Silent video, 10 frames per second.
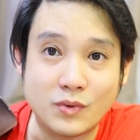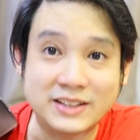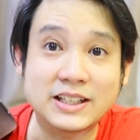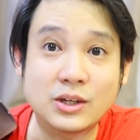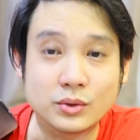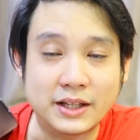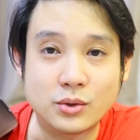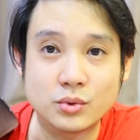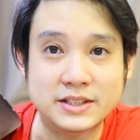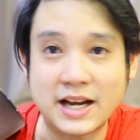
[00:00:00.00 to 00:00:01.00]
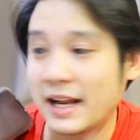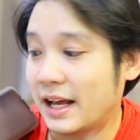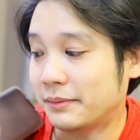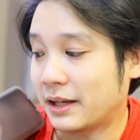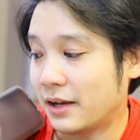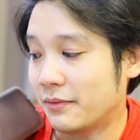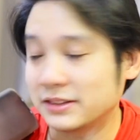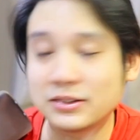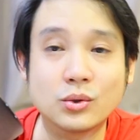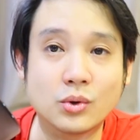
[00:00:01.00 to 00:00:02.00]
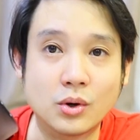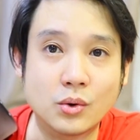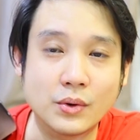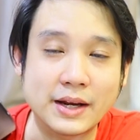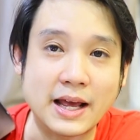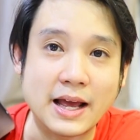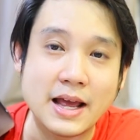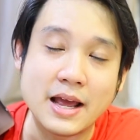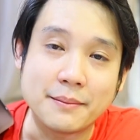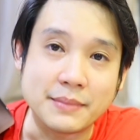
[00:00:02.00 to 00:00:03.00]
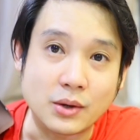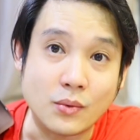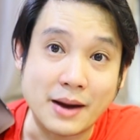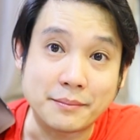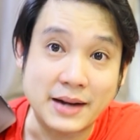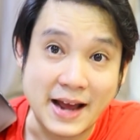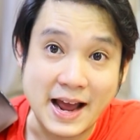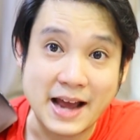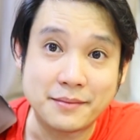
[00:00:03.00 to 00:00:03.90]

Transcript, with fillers: วัสดุที่คุณใช้นะครับถ้าเกิดวัสดุของคุณเนี่ยมีความหนา